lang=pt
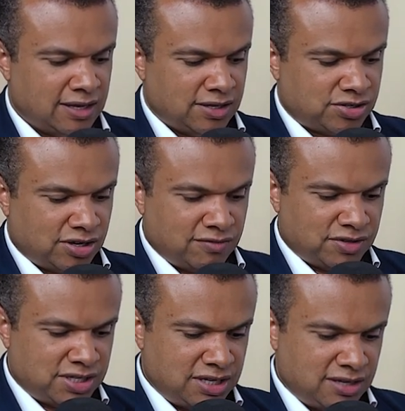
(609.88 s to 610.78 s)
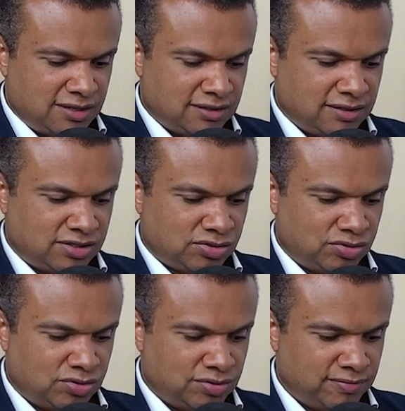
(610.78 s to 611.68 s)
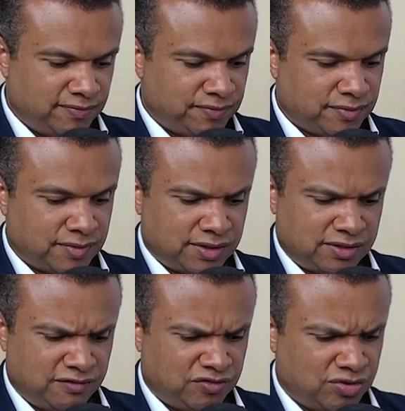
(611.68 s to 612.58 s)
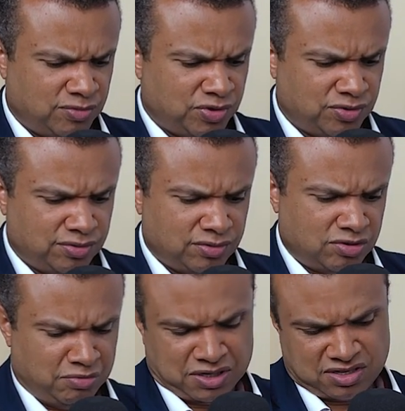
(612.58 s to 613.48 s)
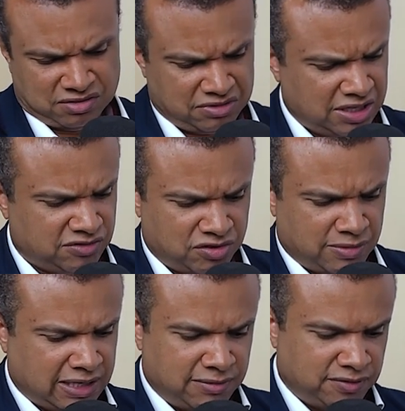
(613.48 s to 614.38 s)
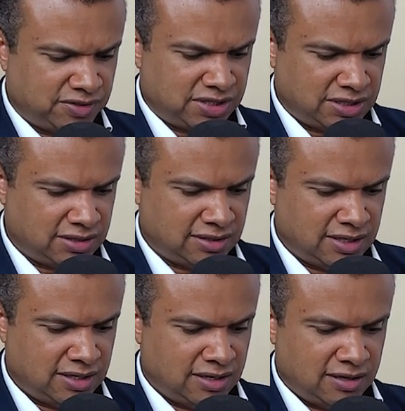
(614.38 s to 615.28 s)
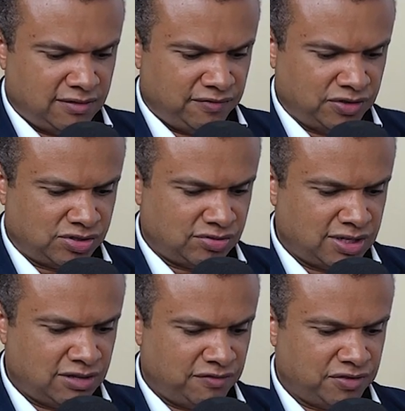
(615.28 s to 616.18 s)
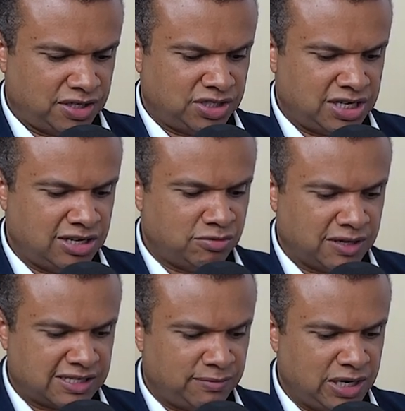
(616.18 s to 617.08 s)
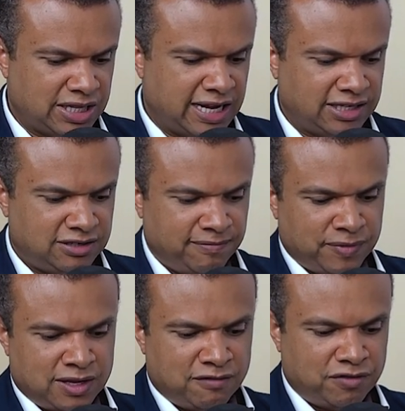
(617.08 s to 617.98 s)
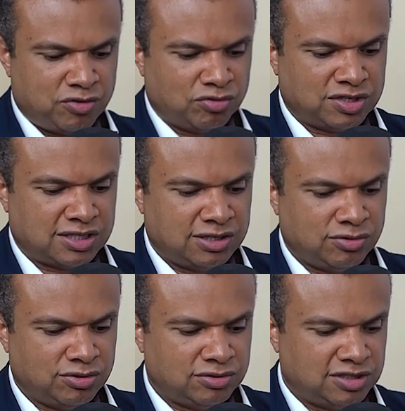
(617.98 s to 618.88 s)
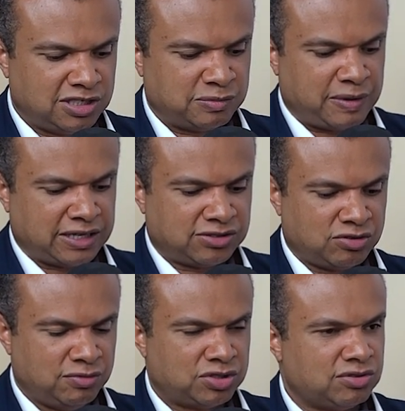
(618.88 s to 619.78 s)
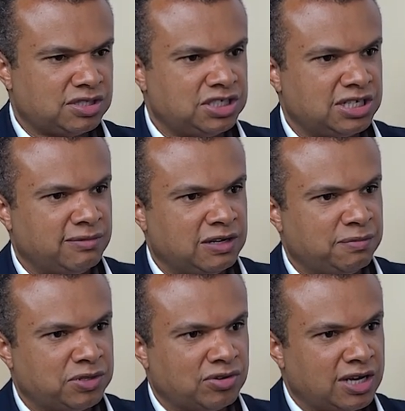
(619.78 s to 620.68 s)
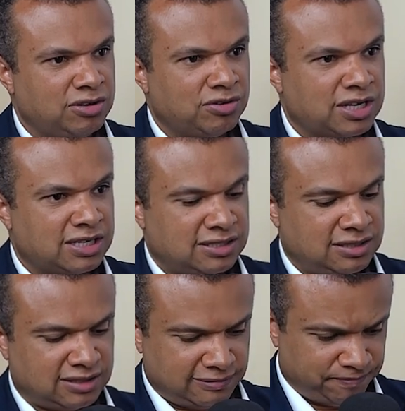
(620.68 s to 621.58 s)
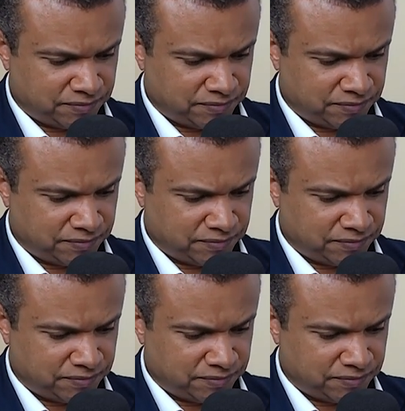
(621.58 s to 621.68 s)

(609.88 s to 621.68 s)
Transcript: Só que você estudou, se formou, ou mesmo que você não tenha se formado, mas você foi estudando, foi adquirindo mais habilidade, foi conquistando outros espaços, começou a ser chamado para tocar em orquestras